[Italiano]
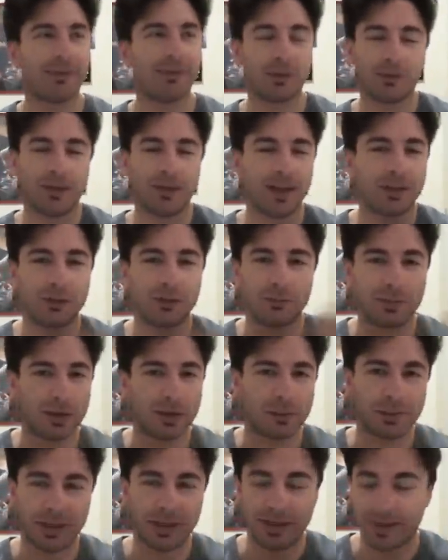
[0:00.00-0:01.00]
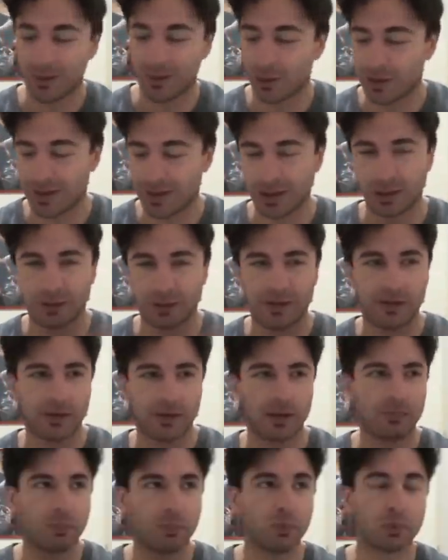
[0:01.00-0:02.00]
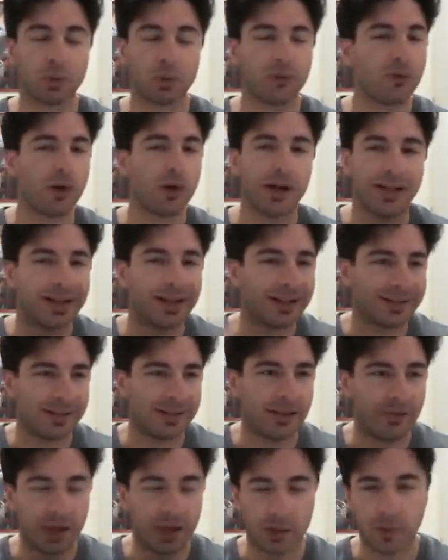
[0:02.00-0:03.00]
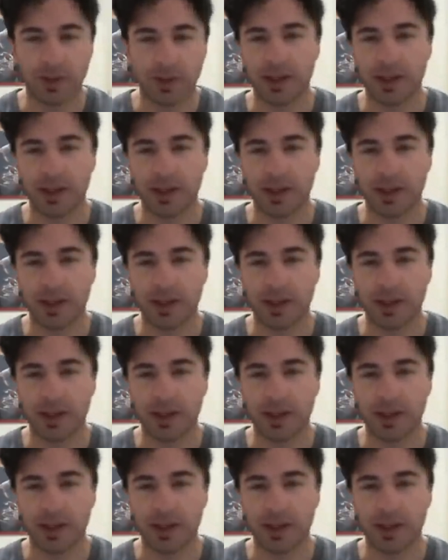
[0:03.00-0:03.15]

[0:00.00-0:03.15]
avevano finito in prima posizione si trovavano appunto fuori classifiche,